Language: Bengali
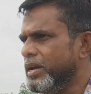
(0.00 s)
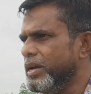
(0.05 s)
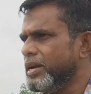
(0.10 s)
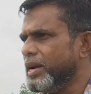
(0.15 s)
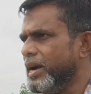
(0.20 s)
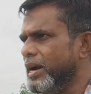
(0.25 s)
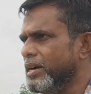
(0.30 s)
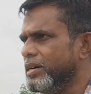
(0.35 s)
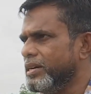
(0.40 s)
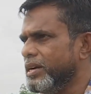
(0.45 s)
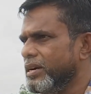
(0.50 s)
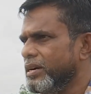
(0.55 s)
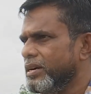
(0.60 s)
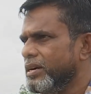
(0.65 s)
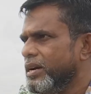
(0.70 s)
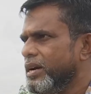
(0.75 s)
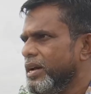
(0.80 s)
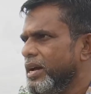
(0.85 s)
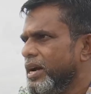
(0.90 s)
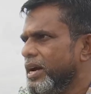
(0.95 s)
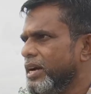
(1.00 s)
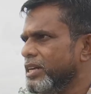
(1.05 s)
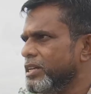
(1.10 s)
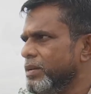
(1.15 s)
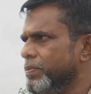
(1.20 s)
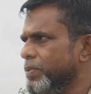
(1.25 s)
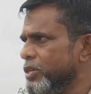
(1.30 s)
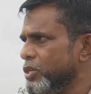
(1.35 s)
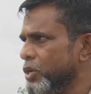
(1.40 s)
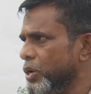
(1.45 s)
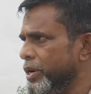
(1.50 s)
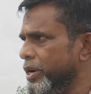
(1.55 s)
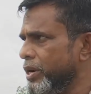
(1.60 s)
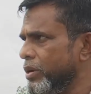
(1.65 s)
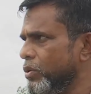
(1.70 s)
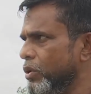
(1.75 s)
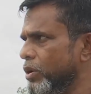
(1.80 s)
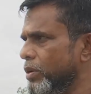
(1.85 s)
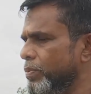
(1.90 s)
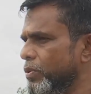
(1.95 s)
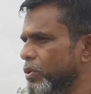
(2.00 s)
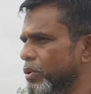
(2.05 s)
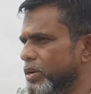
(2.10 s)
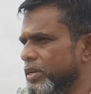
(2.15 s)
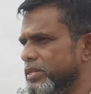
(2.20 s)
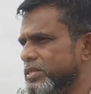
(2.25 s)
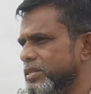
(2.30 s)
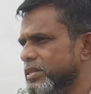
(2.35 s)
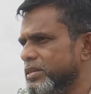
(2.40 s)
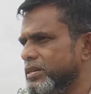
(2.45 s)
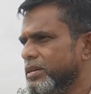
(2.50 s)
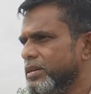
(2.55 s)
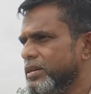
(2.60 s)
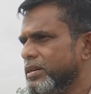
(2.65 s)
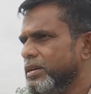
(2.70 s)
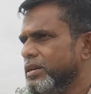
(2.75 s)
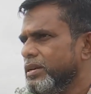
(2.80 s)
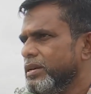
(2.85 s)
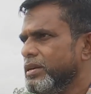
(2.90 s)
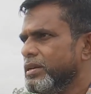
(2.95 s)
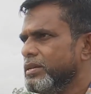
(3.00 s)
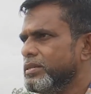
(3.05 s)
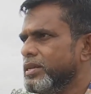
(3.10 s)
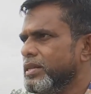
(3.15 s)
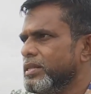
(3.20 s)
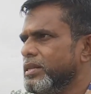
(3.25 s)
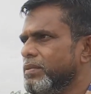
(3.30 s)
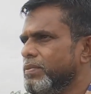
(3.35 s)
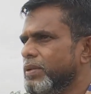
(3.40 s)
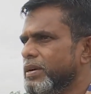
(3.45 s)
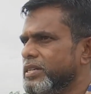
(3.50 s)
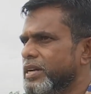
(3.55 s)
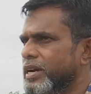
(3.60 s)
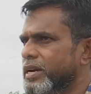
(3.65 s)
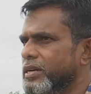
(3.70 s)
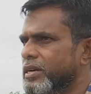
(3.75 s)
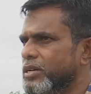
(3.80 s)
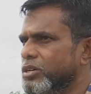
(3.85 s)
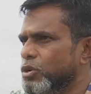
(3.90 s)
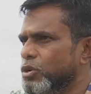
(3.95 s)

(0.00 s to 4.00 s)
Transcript: এই খালটা আশেপাশে অনেক গরিব লোক আছে যাদের বাসায় একটা